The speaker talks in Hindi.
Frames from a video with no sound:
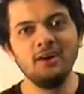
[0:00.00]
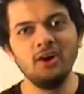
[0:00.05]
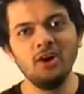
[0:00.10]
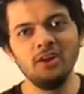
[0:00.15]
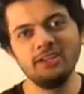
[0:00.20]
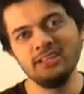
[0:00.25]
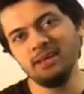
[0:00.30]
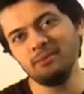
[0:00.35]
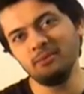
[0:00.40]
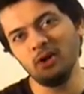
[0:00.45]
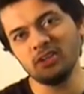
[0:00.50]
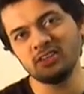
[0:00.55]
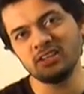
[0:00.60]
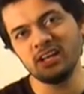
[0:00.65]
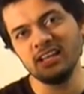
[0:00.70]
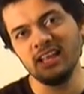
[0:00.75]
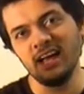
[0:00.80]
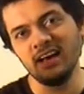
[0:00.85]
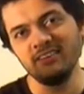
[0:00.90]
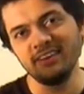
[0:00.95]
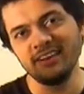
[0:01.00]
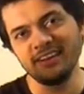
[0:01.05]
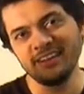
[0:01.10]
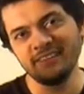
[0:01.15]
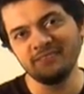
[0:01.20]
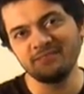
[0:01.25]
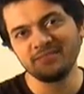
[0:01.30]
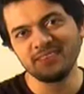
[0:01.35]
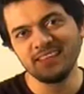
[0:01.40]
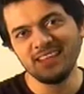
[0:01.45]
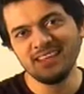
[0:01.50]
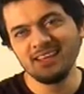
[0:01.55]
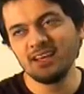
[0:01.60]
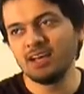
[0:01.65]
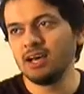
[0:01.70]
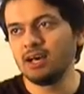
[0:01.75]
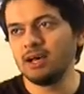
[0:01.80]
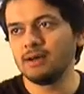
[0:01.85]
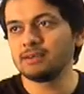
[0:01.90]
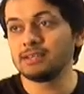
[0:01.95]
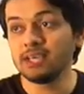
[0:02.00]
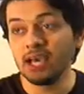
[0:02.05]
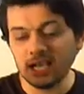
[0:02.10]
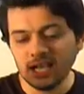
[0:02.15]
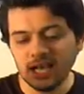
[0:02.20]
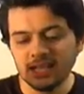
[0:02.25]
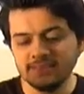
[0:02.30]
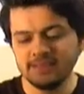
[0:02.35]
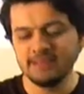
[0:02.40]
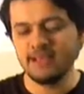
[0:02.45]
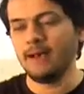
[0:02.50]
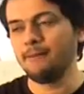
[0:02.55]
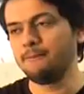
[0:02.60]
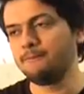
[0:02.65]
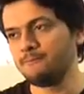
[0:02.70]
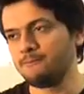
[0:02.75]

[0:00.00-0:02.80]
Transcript: और ये बहुत कदावर हैं क्या खाती हैं आप